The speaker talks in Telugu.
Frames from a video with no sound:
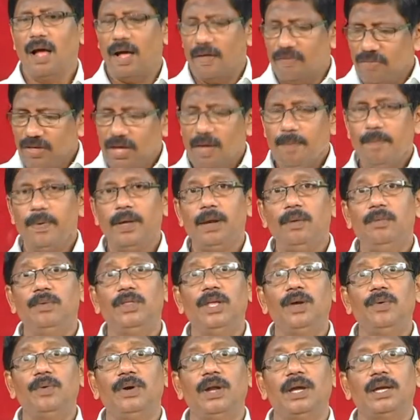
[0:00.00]
అదే బలము
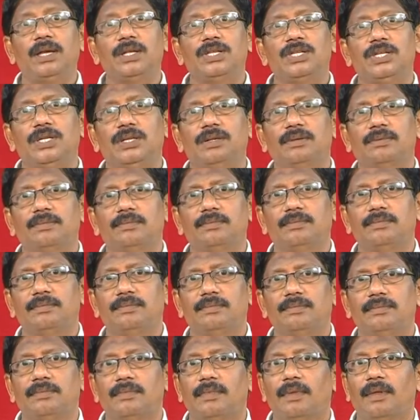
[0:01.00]
దేవుడు నాకు ఇచ్చాడు
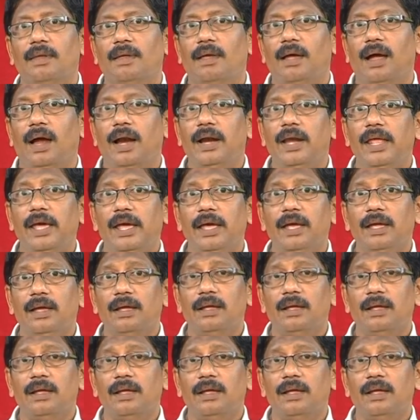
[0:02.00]
అంటే